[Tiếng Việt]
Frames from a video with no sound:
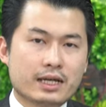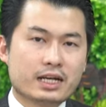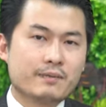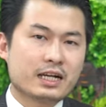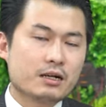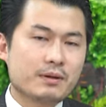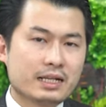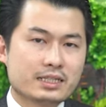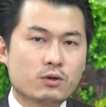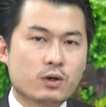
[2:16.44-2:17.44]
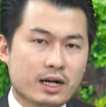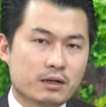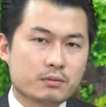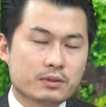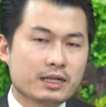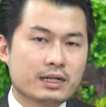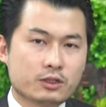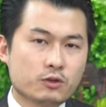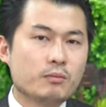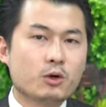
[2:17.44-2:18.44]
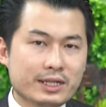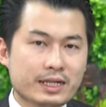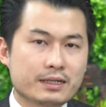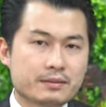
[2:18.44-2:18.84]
Hẹn gặp lại các bạn trong khóa học đầy lý thú và bổ ích này.